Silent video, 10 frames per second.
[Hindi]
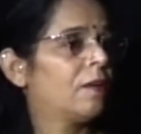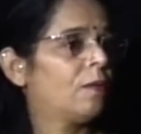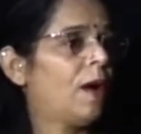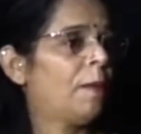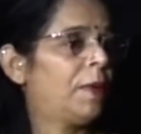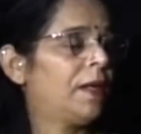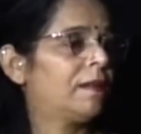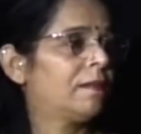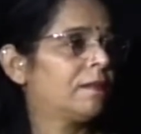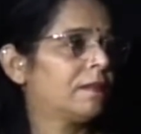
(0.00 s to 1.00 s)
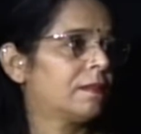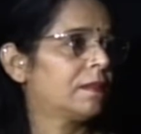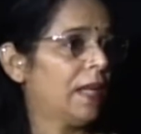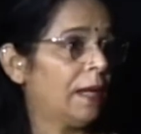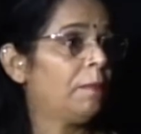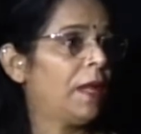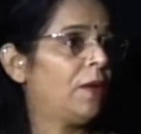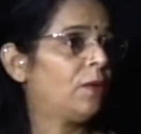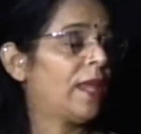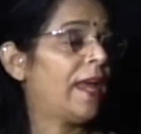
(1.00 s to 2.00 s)
वहाँ पर गर्म
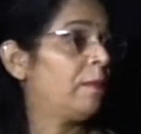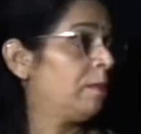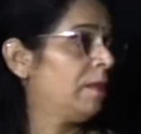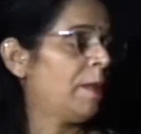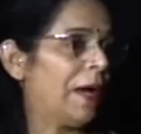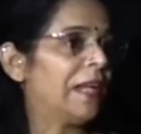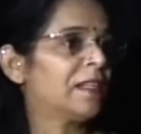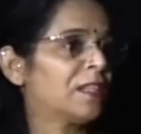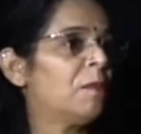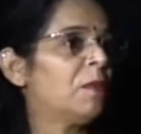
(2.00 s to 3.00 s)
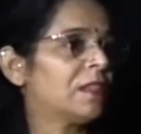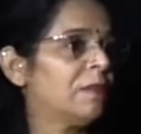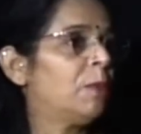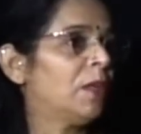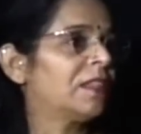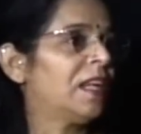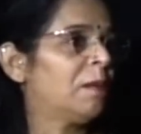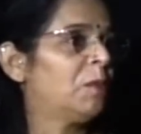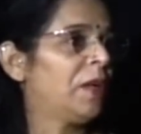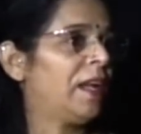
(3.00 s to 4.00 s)
नहीं होता है नेपालगंज का मौसम बहुत
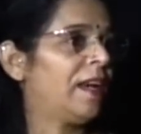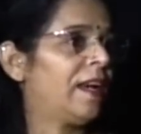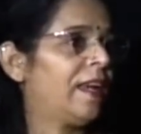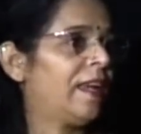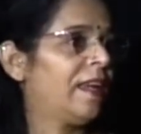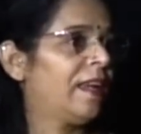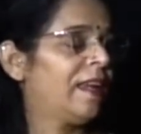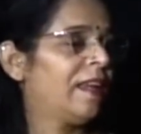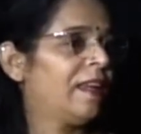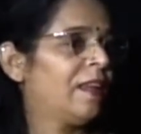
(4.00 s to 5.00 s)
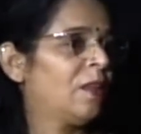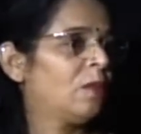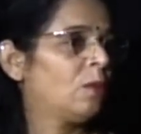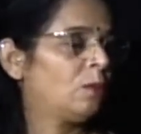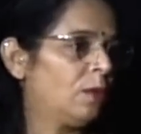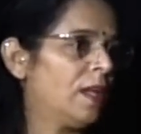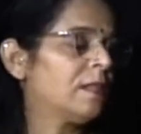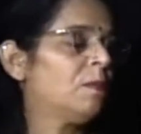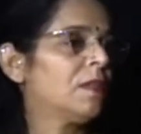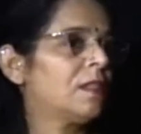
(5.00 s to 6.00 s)
गर्म होने लगा है तो थोड़ा
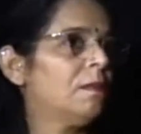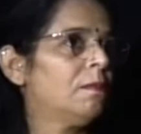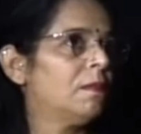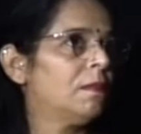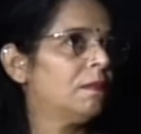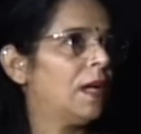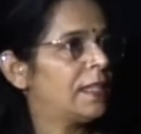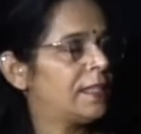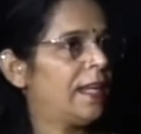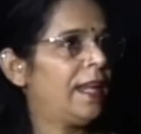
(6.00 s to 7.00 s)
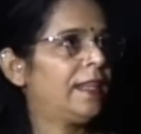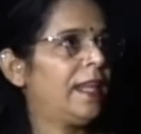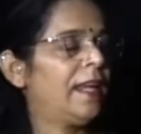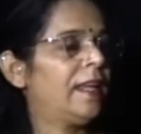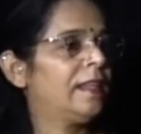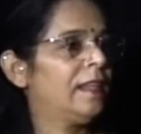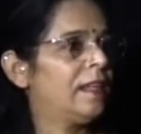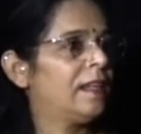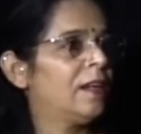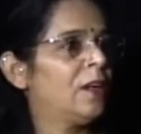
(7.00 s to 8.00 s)
सा मौसम अच्छा रहता है
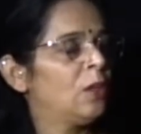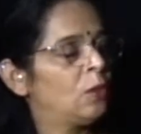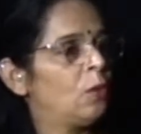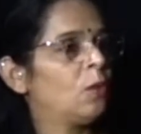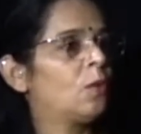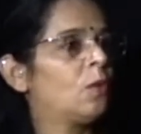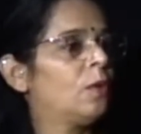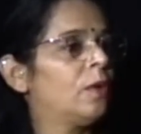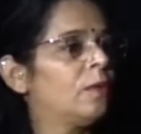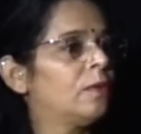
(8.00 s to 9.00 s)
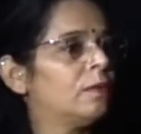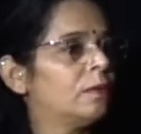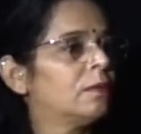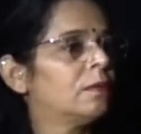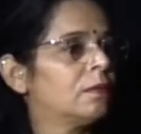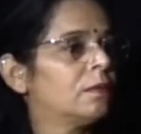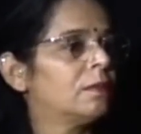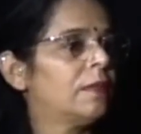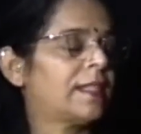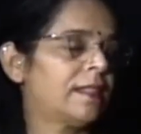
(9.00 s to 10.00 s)
अंदर तो लोगों को
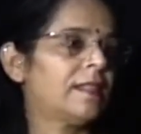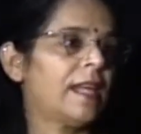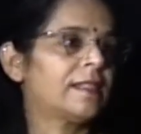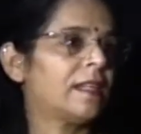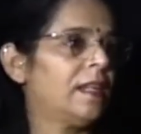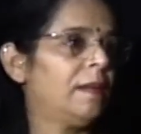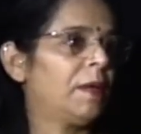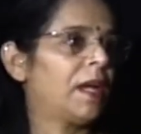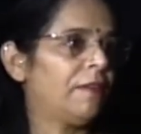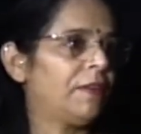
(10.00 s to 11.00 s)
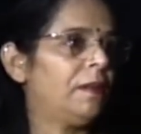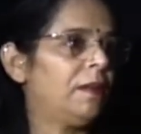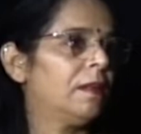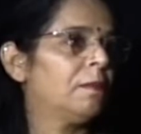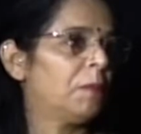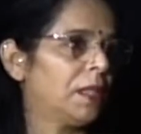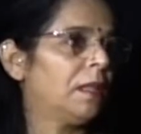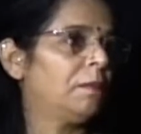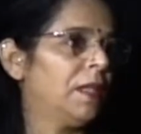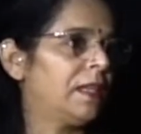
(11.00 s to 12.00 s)
एक्सरसाइज करने में काफ़ी
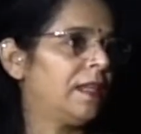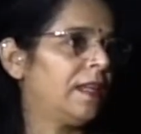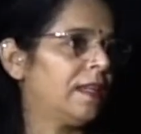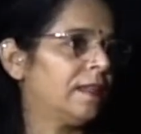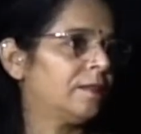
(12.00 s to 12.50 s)
मदद मिलती है